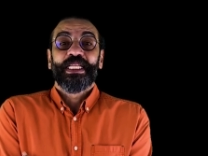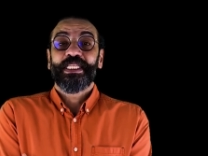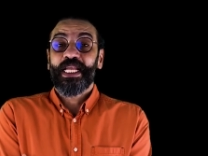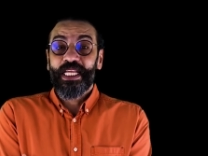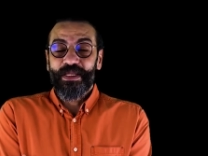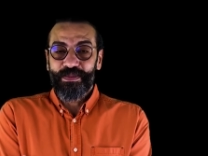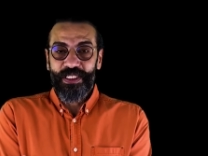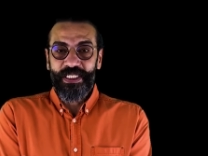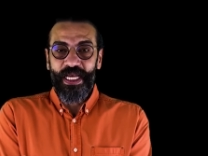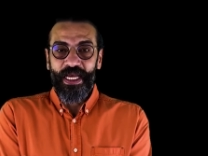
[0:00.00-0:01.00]
Ne
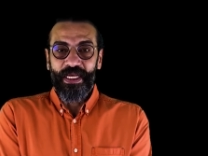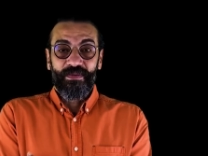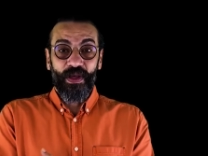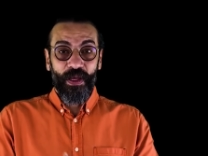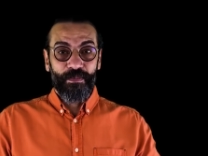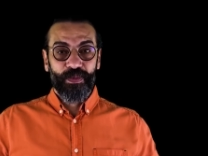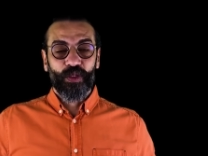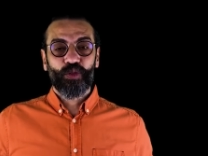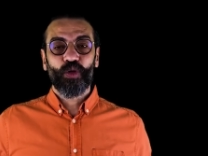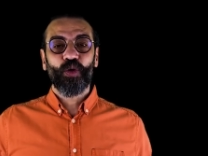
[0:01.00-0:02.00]
denmişse ve
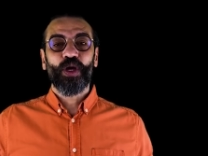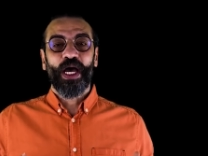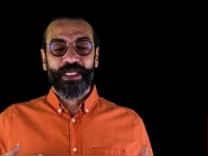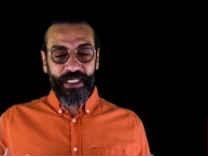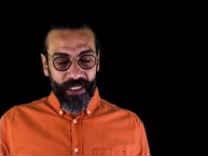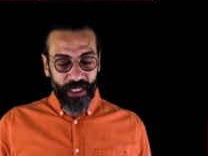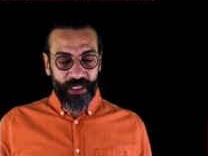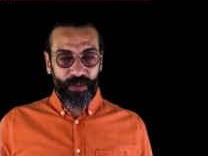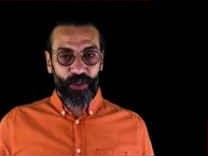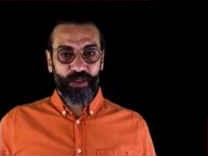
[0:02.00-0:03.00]
son onu hakikat
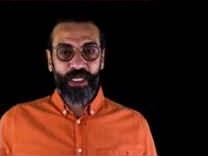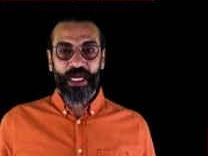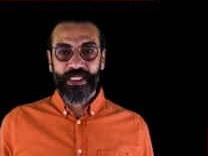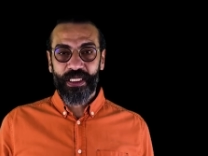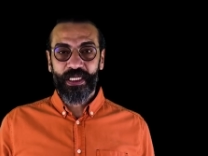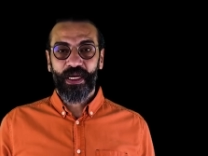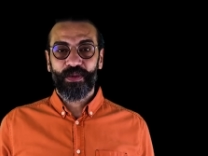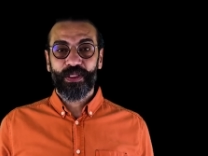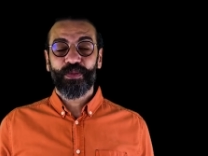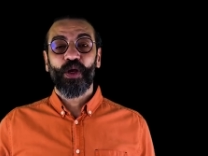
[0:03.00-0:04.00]
kabul et, gerçeklik
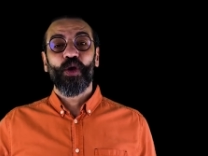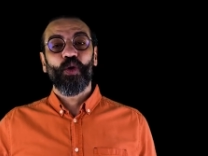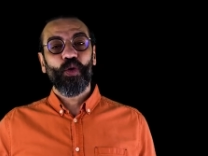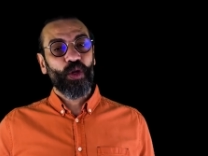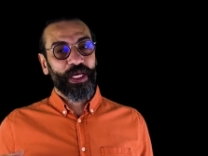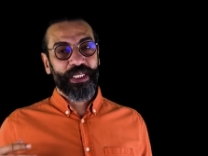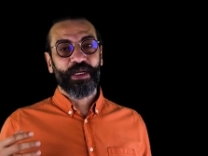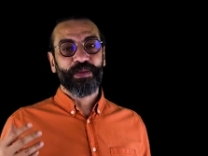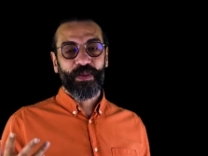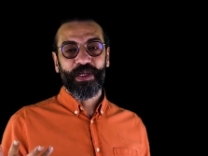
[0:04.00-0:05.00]
kabul edip öyle
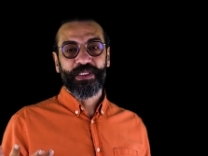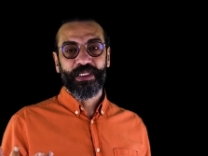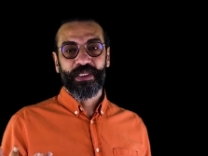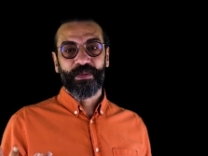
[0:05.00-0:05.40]
yaşamaya başladın.